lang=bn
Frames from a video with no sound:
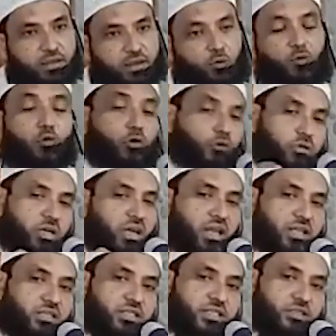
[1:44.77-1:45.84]
ও কতটা
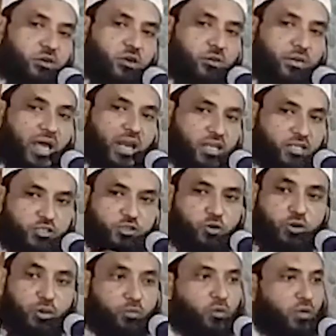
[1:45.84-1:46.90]
লাঞ্ছিত হবে আল্লাহ যদি
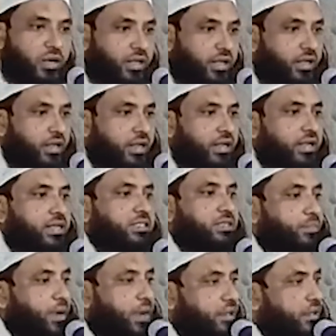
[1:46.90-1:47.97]
ওকে বলে যে
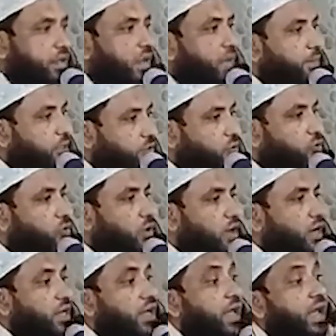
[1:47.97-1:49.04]
বান্দা আমি তো
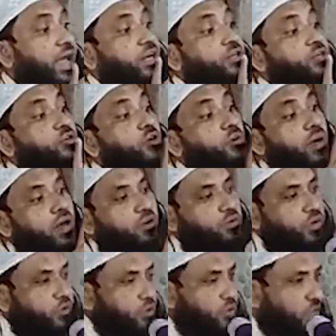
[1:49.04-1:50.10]
কোরআনে একশো বার
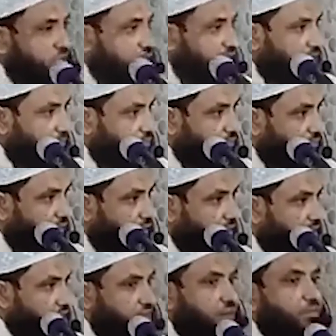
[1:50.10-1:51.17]
করে বলেছিলাম
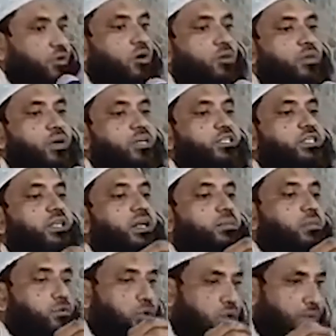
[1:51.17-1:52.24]
যে আমি ক্ষমাশীল
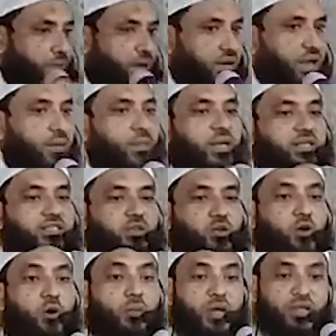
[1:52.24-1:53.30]
আমি দয়াবান আমার কাছে
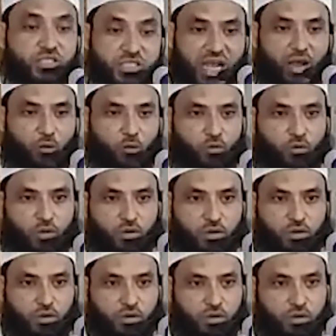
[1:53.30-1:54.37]
ক্ষমা চাও
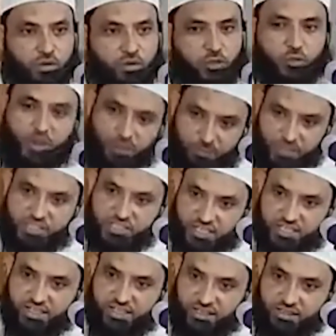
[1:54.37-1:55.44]
তুমি একবার
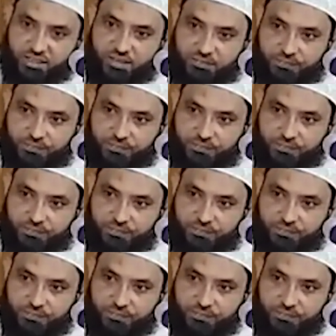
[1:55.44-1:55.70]
চেয়ে দেখতা